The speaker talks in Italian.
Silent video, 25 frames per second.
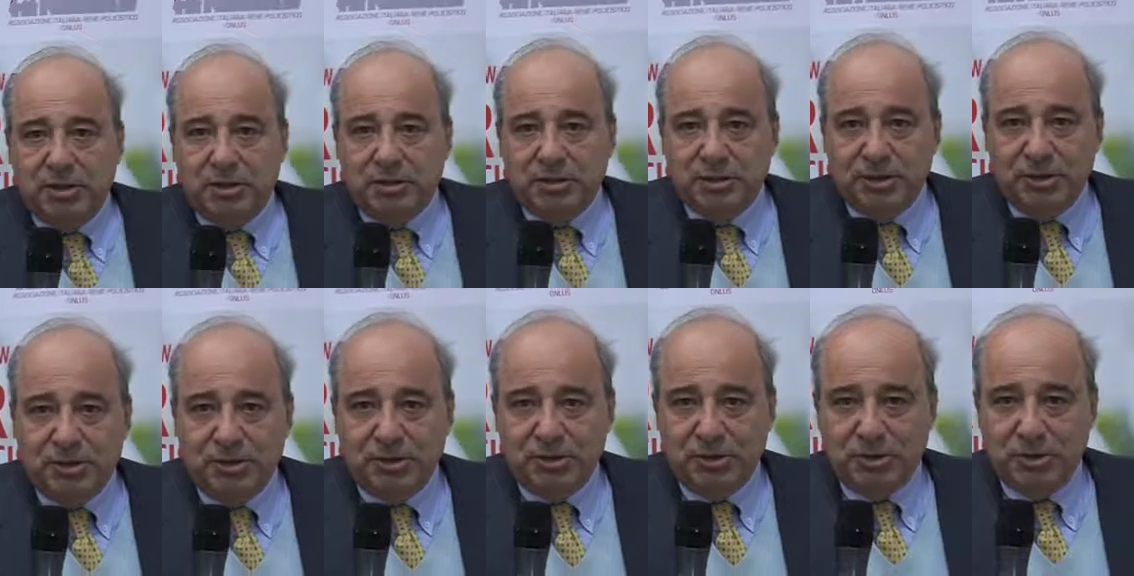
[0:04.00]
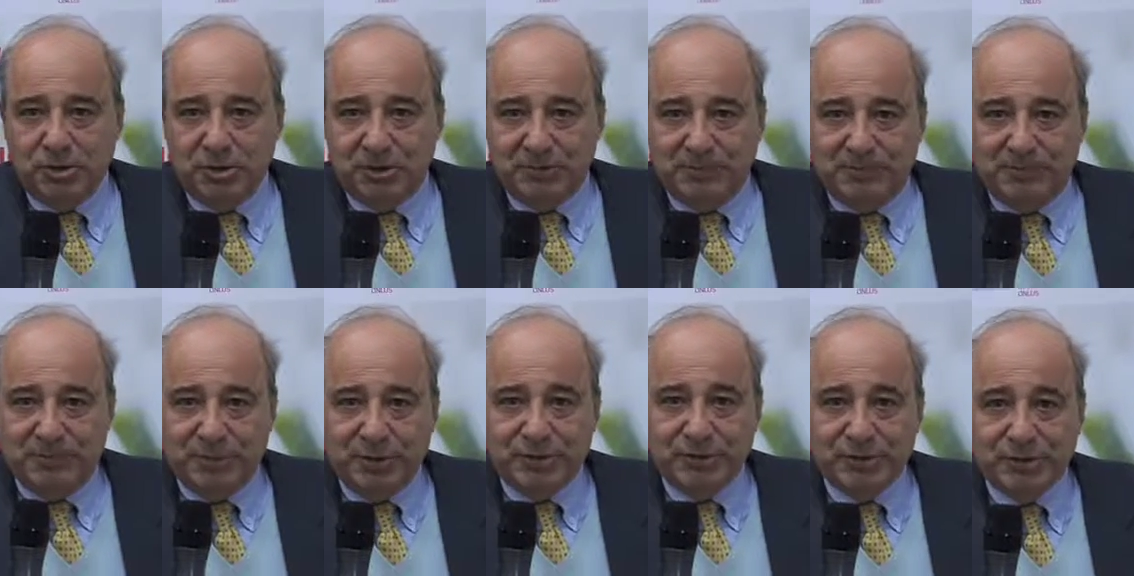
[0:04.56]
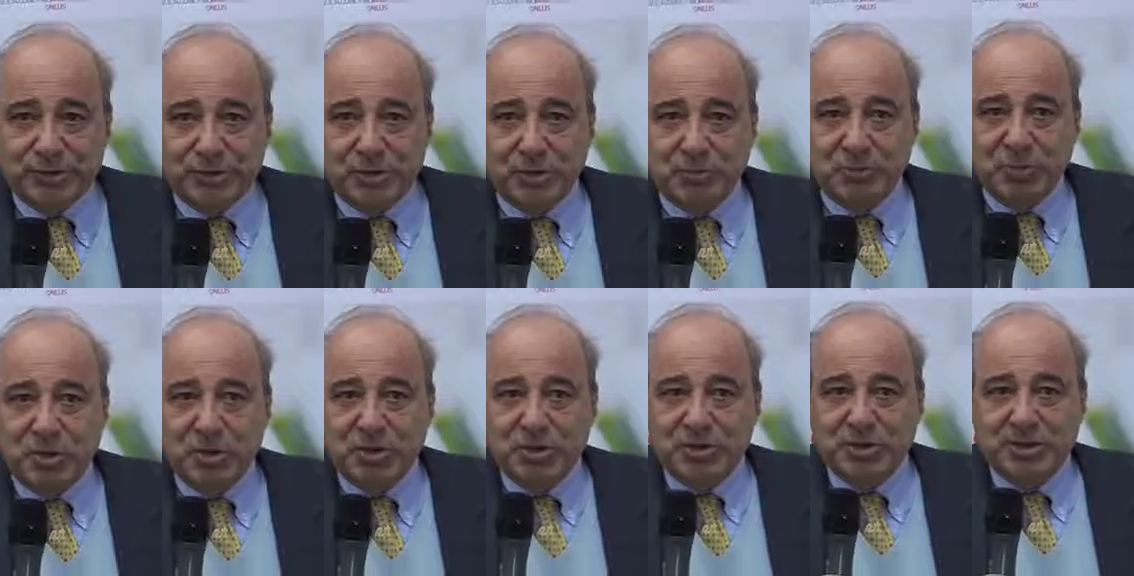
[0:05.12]
Io sono il professor
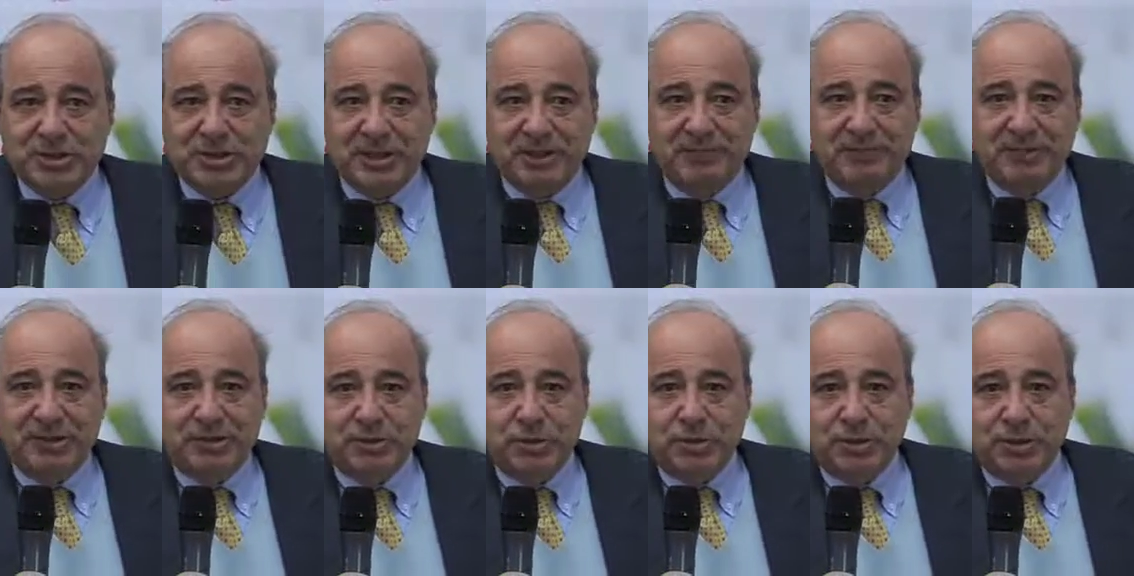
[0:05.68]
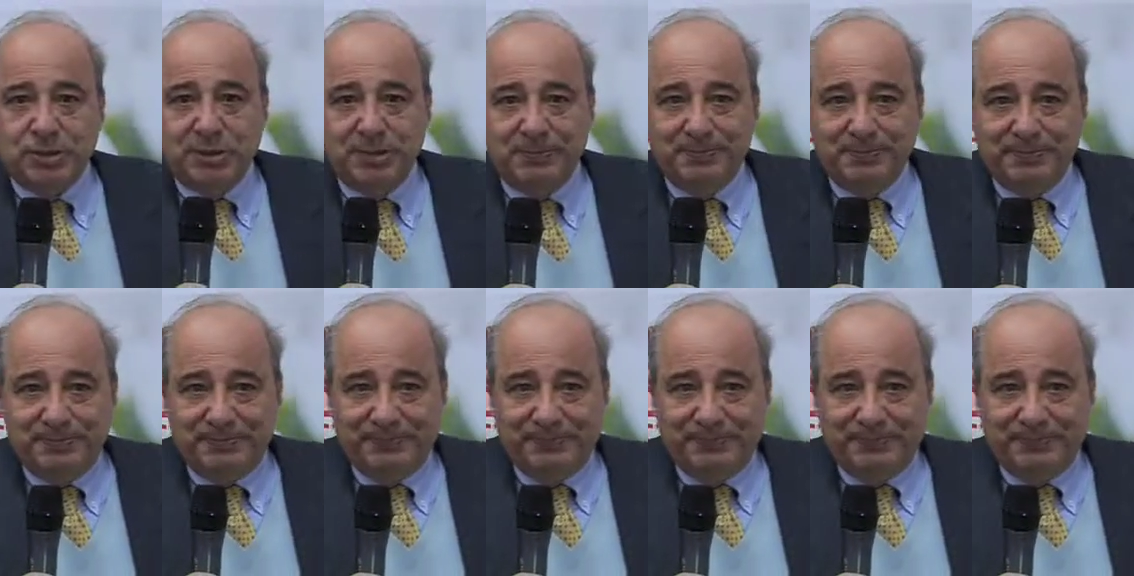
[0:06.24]
Maurizio Salvadori,